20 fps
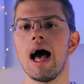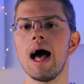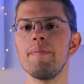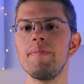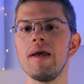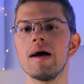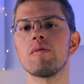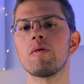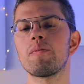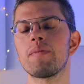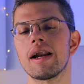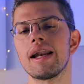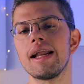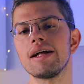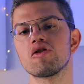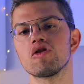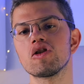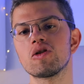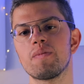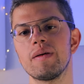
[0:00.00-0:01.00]
Abbiamo
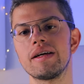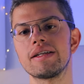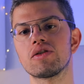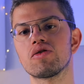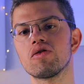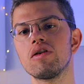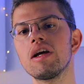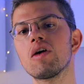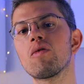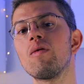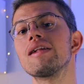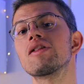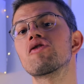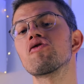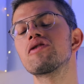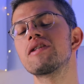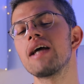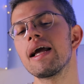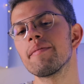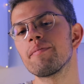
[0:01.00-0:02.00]
parlato spesso di
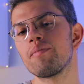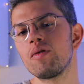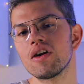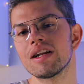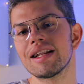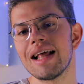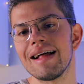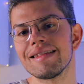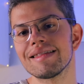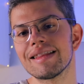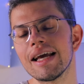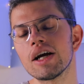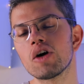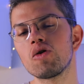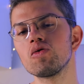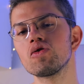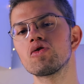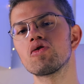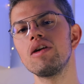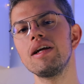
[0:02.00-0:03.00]
quanto sia importante
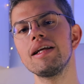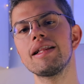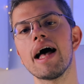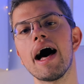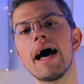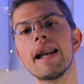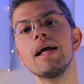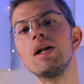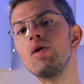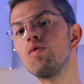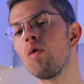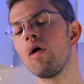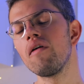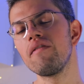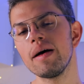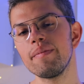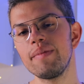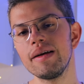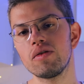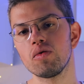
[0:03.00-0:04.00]
consolidare
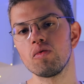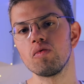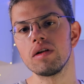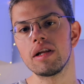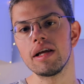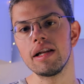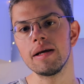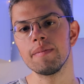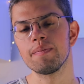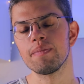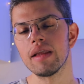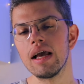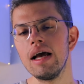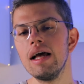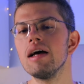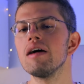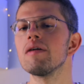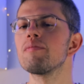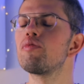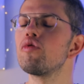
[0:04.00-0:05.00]
nuove abitudini
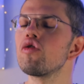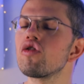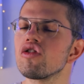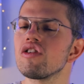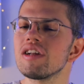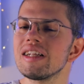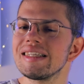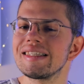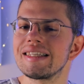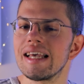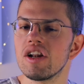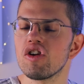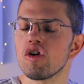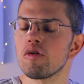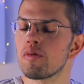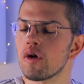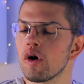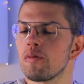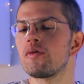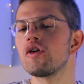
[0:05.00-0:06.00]
pur non essendo
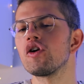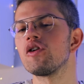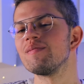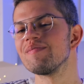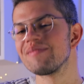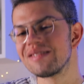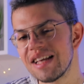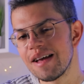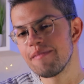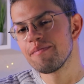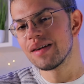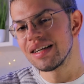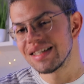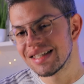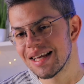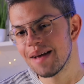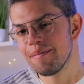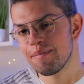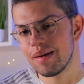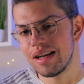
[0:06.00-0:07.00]
proprio sempre
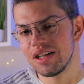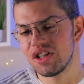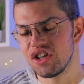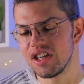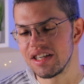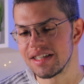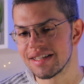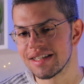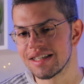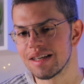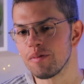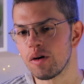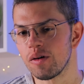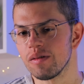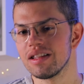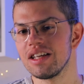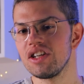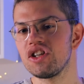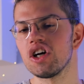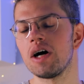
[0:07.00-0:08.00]
semplicissimo,
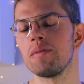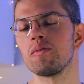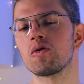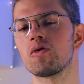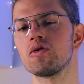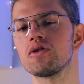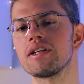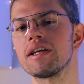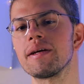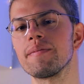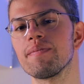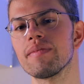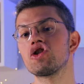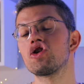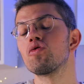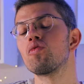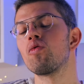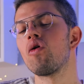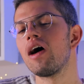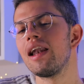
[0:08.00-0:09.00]
diciamo così.
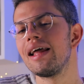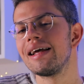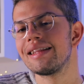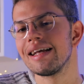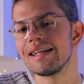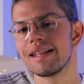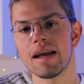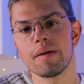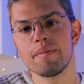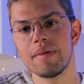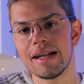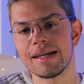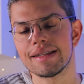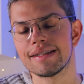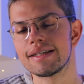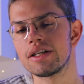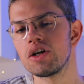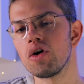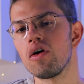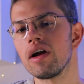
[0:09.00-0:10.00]
Ci vuole
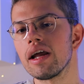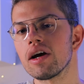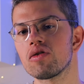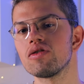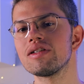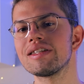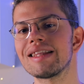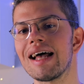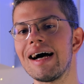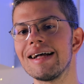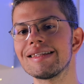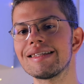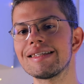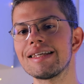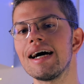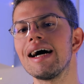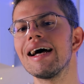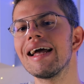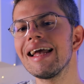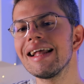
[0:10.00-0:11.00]
determinazione,
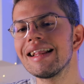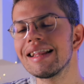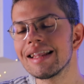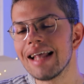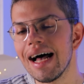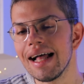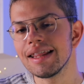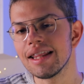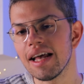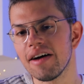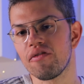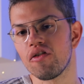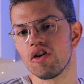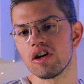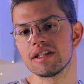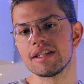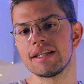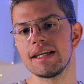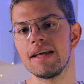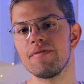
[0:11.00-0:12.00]
costanza e tanta
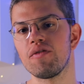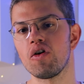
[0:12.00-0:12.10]
forza di